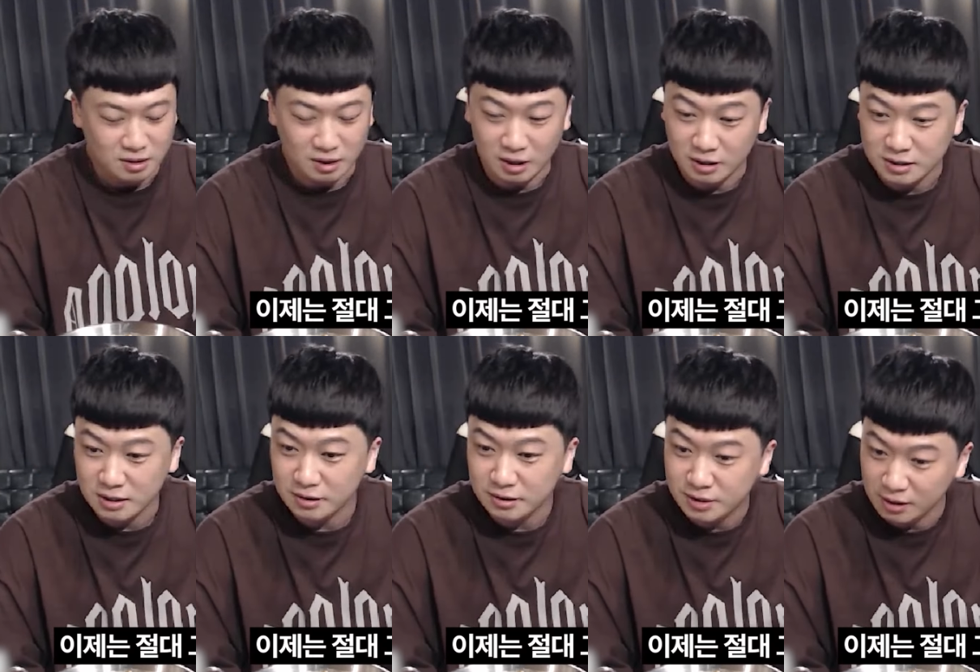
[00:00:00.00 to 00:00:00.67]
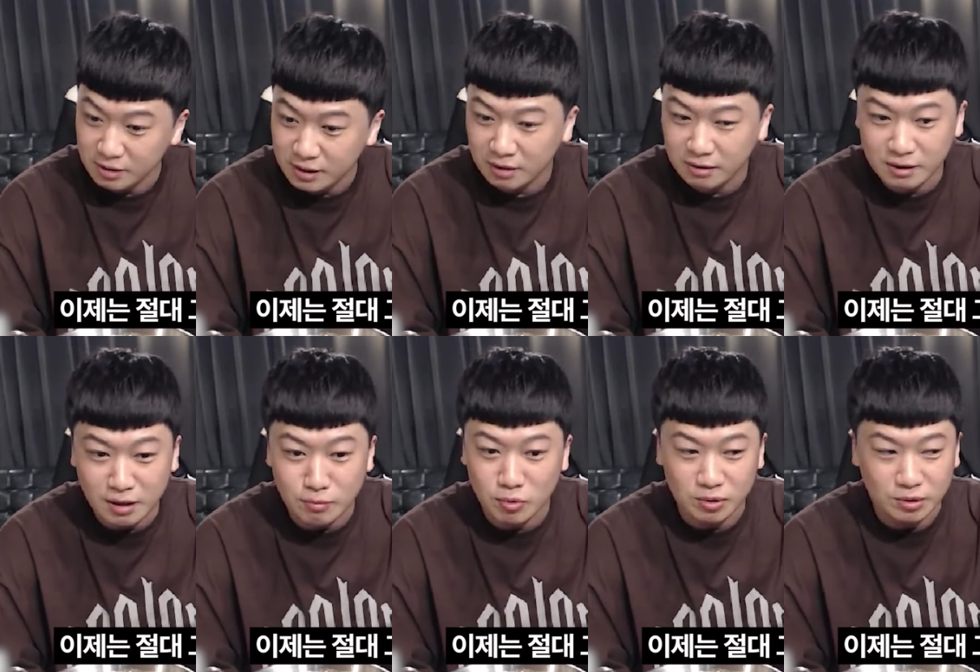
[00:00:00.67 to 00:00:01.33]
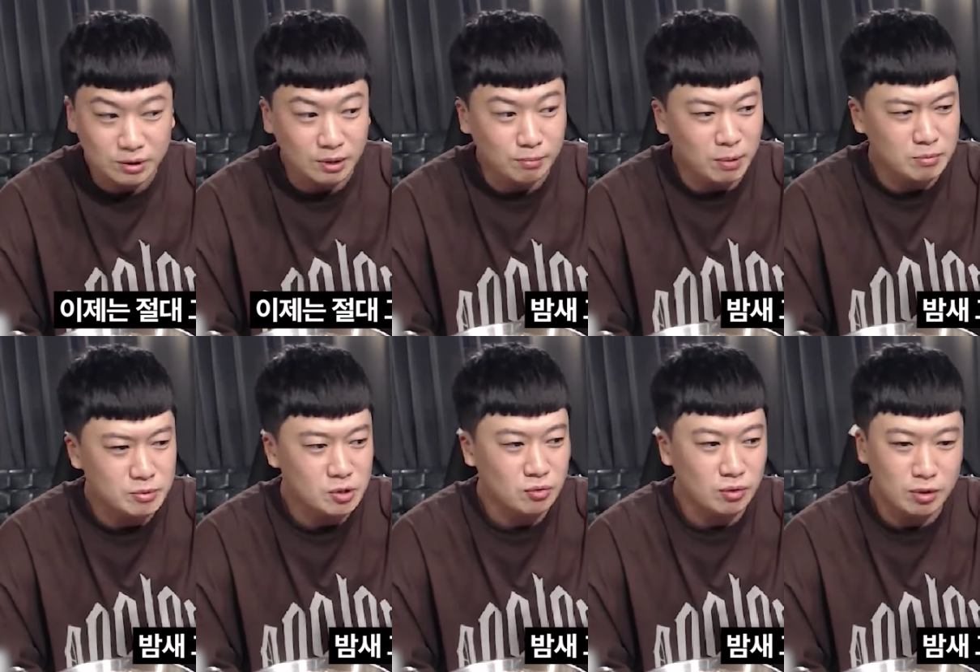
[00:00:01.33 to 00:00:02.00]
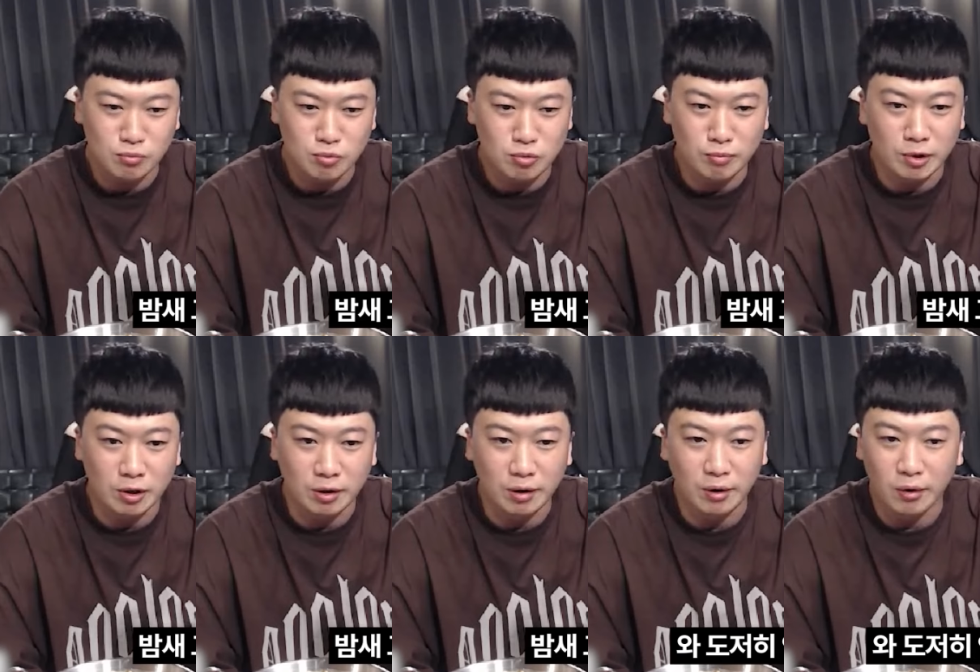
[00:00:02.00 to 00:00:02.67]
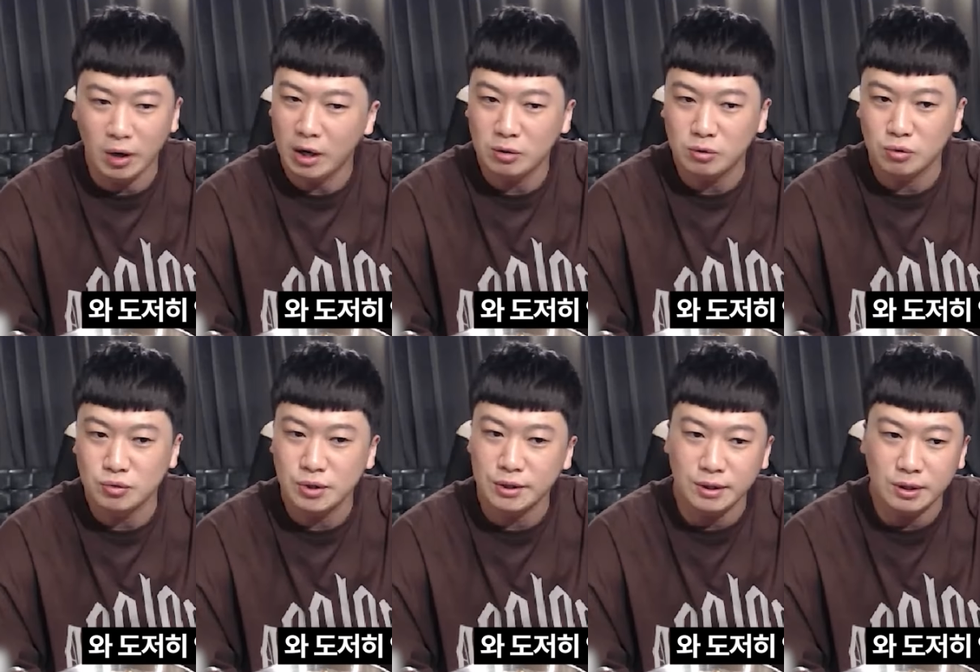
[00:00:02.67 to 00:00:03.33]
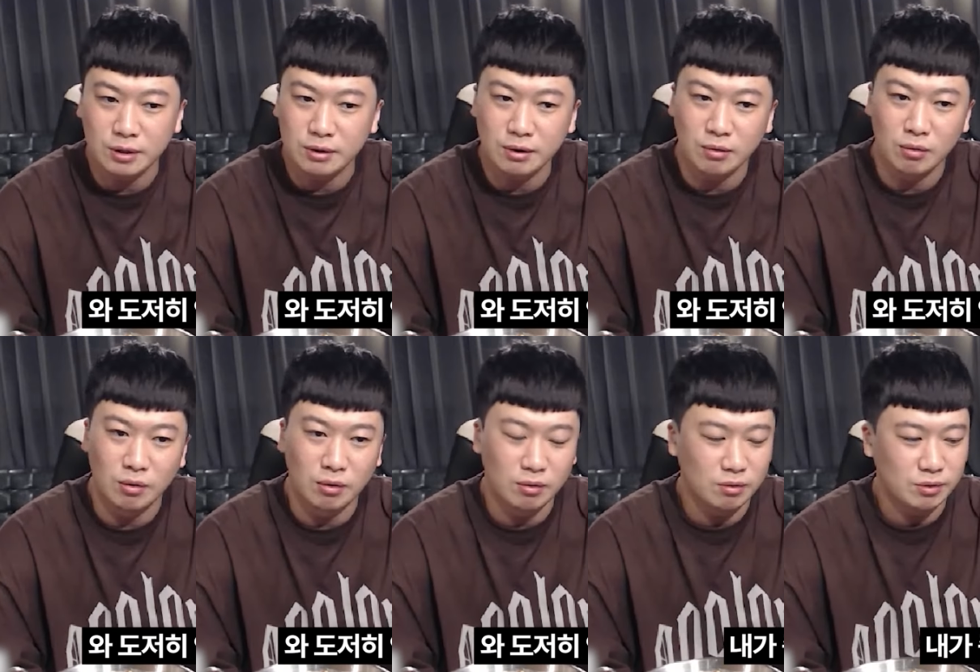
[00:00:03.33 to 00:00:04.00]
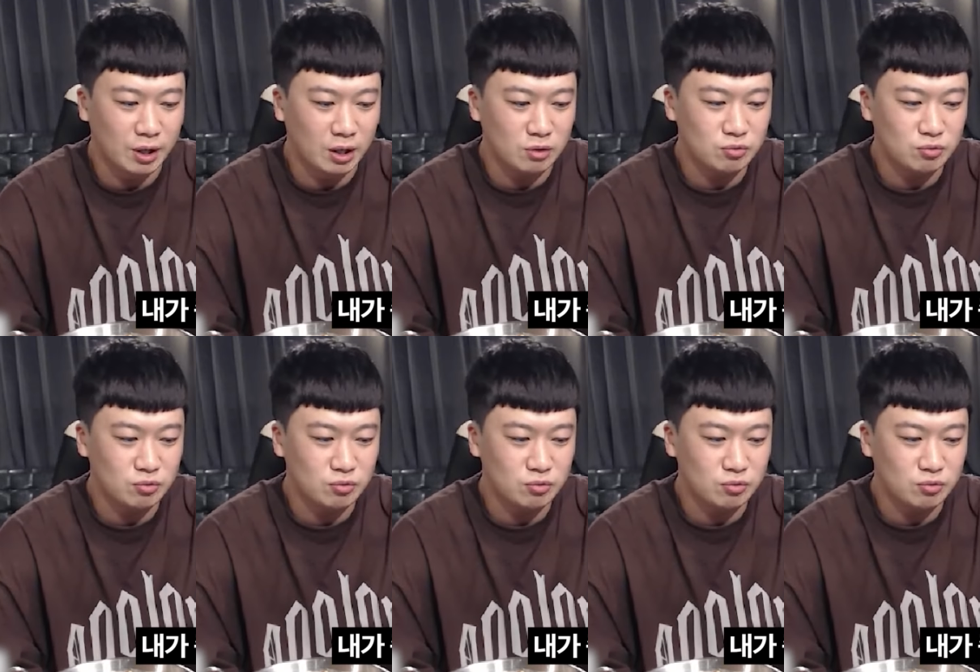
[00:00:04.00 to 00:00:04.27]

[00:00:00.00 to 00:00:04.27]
아, 이제는 절대 그래 안 먹을 거다. 밤새고 래 먹으면 와 도저히 안 되겠더라고. 내가